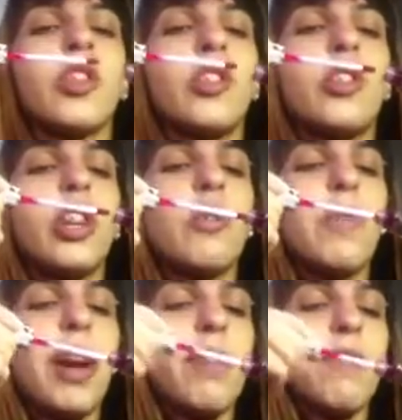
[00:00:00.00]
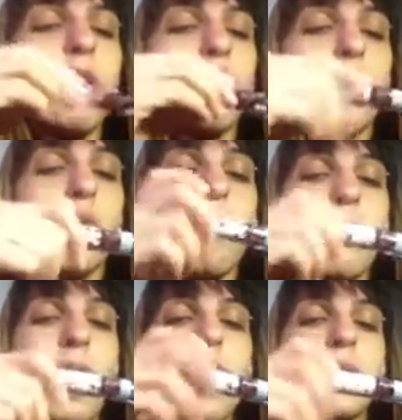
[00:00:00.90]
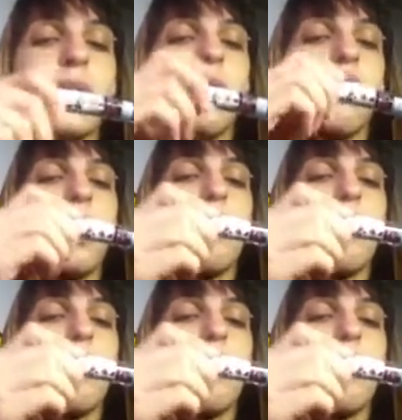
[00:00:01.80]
Cheiro maravilhoso. Eu amei essa cor